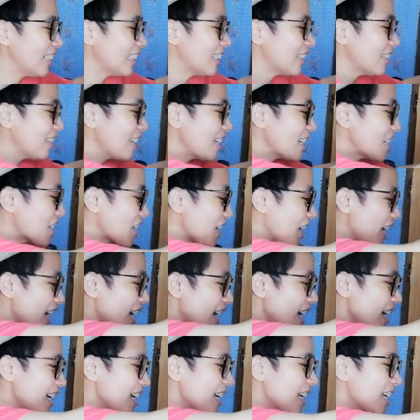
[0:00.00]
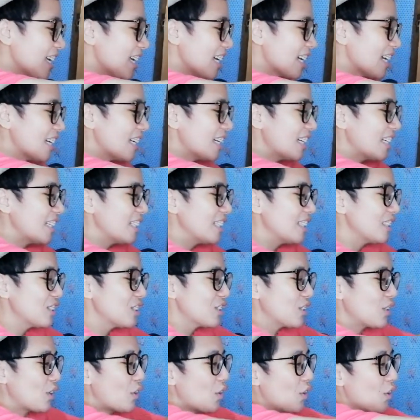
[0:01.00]
Ito na siya.
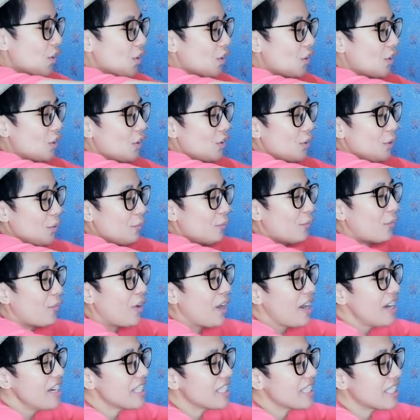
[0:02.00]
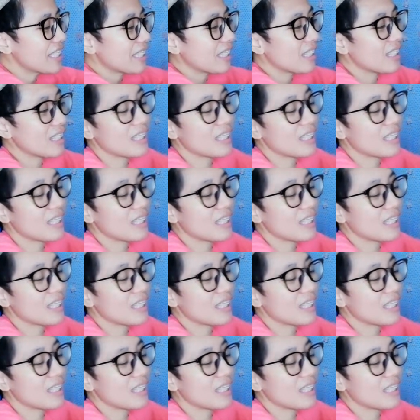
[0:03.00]
So, first